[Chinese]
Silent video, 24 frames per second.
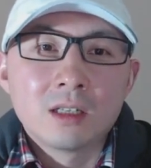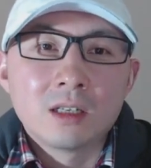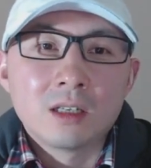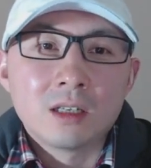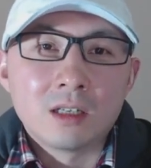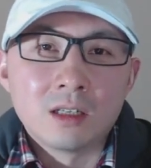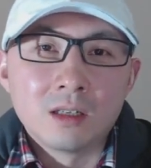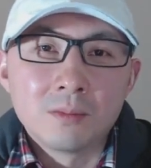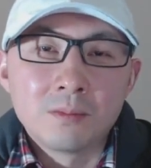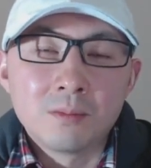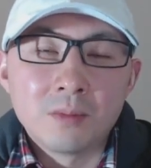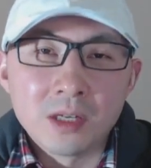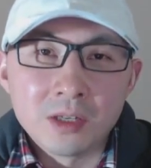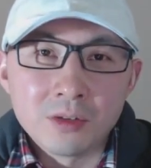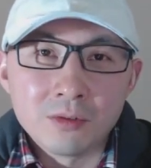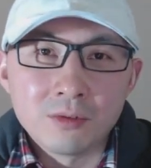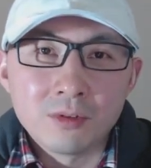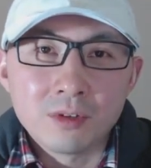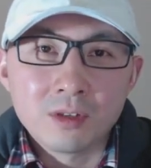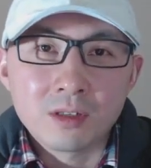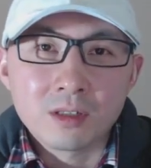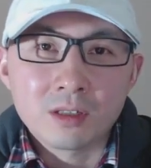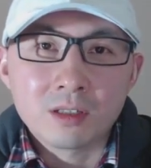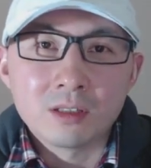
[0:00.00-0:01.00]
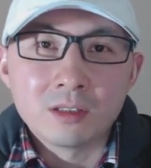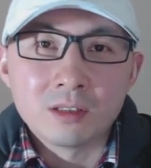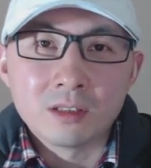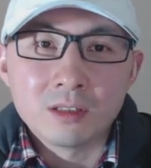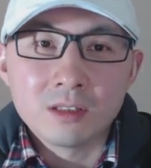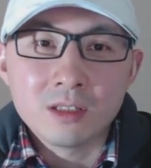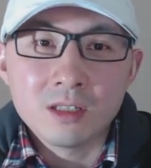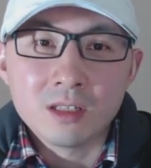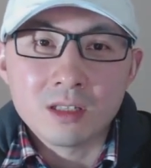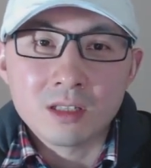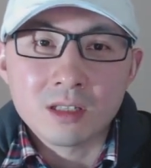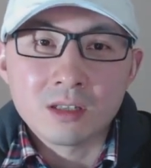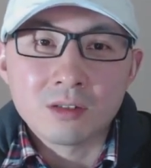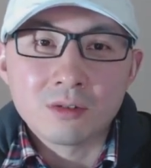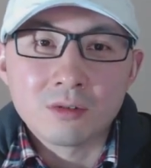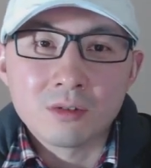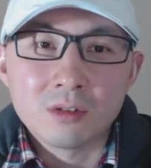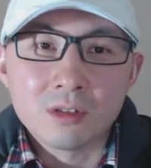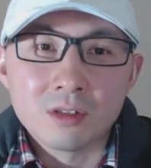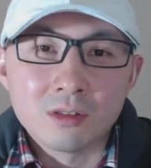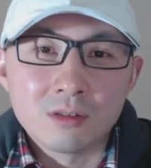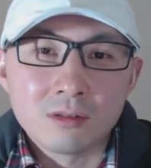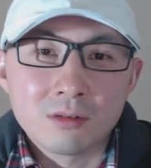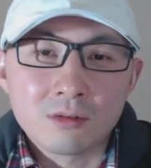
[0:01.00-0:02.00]
和北约可能意见
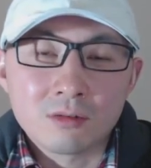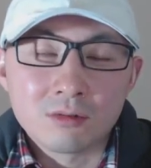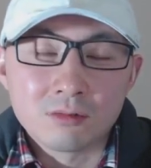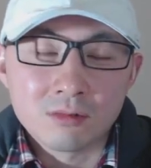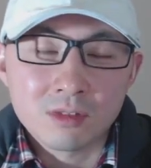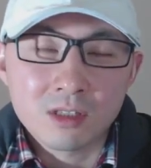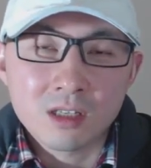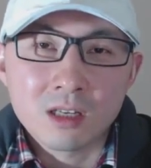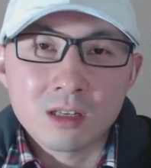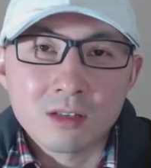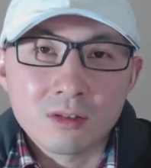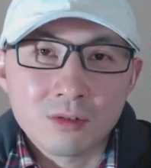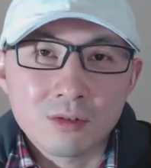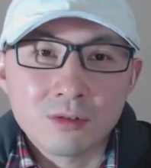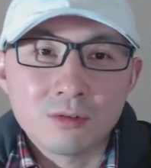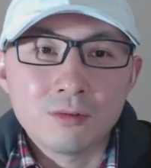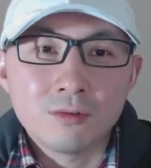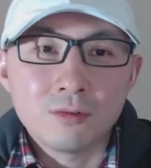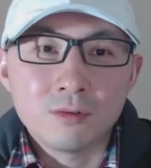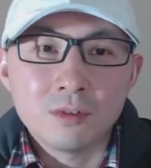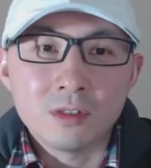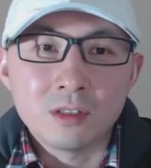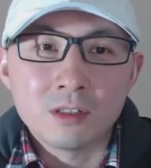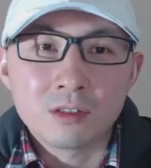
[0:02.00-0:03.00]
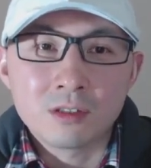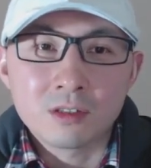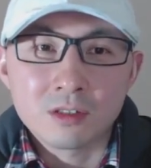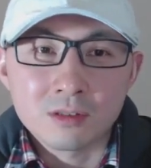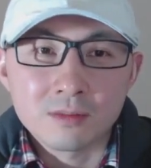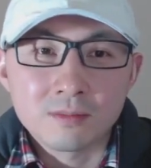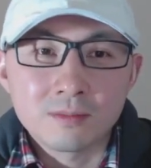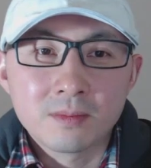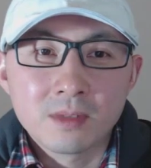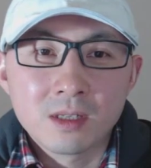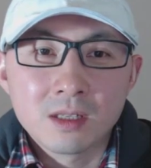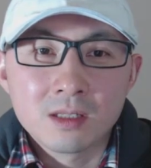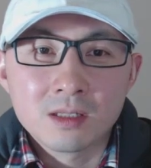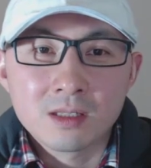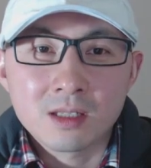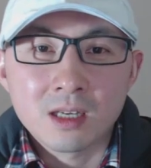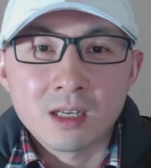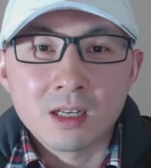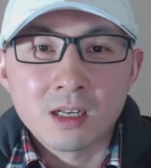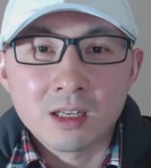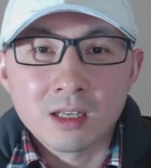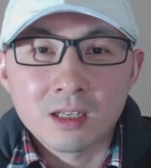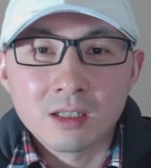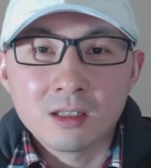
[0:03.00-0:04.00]
会逐渐趋于一致，
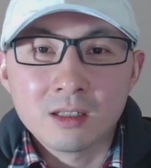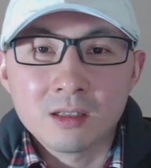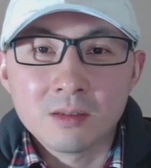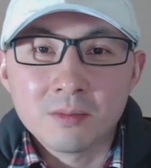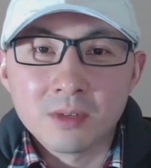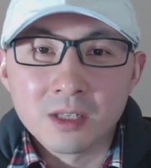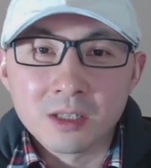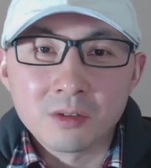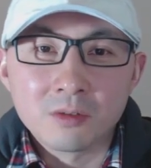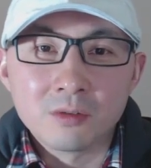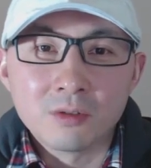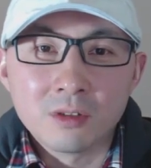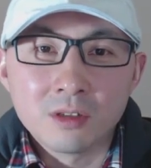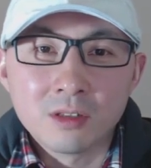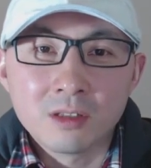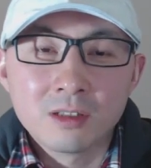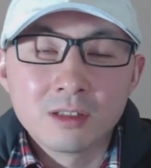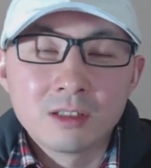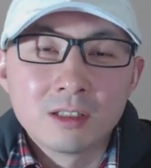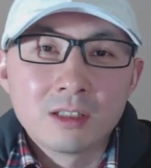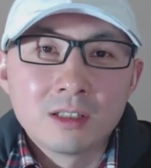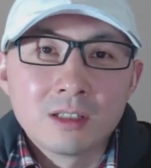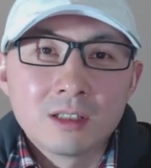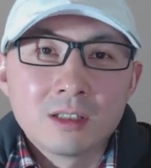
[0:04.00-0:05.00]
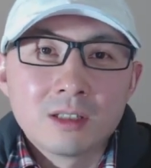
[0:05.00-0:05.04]
在联合美国，